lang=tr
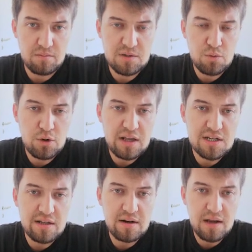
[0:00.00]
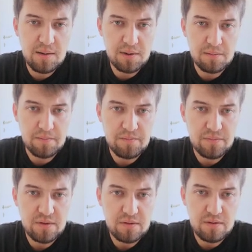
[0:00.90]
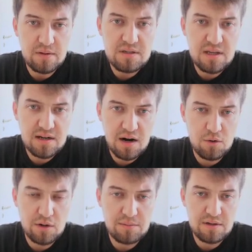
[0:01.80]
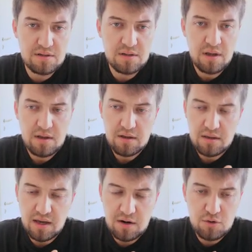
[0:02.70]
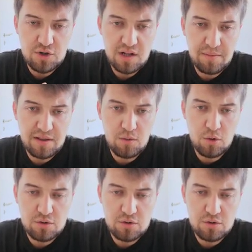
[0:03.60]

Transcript: Biz bu öğrencilere ne yapalım? Nasıl yararlı olabiliriz? Kenan Hoca ile ben